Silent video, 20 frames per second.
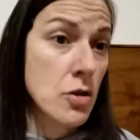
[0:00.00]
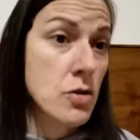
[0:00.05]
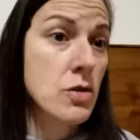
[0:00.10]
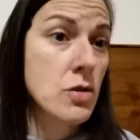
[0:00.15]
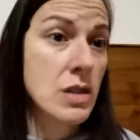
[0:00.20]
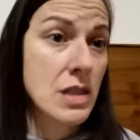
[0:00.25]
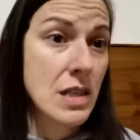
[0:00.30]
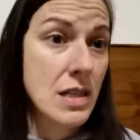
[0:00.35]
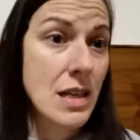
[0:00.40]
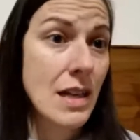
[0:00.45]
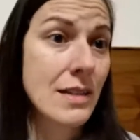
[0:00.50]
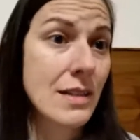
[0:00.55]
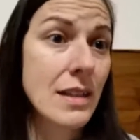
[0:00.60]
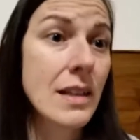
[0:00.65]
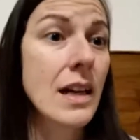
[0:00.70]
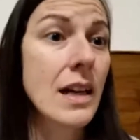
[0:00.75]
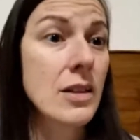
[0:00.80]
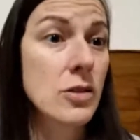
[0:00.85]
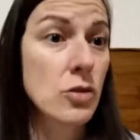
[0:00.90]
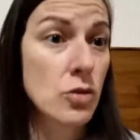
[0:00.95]
nostro insegnante
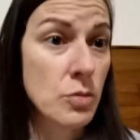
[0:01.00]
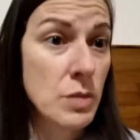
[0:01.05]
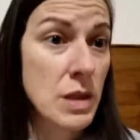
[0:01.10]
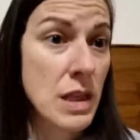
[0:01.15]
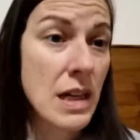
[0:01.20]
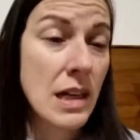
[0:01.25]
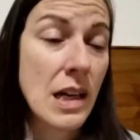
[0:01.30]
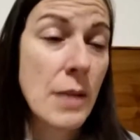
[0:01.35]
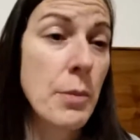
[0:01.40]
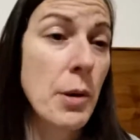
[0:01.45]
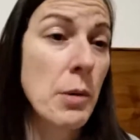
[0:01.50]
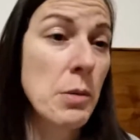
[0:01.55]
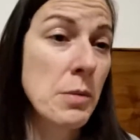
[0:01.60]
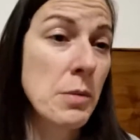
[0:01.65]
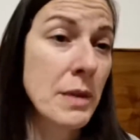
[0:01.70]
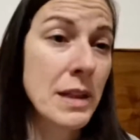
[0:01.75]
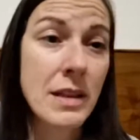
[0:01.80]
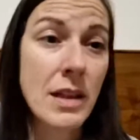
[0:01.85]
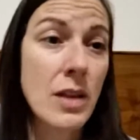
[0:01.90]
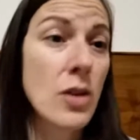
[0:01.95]
di anatomia che
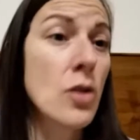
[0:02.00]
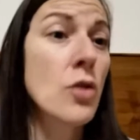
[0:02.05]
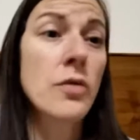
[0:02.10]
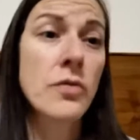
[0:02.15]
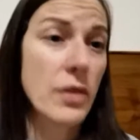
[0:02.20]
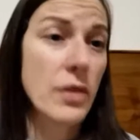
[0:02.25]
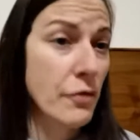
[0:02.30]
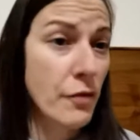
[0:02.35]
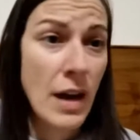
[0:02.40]
probabilmente non vi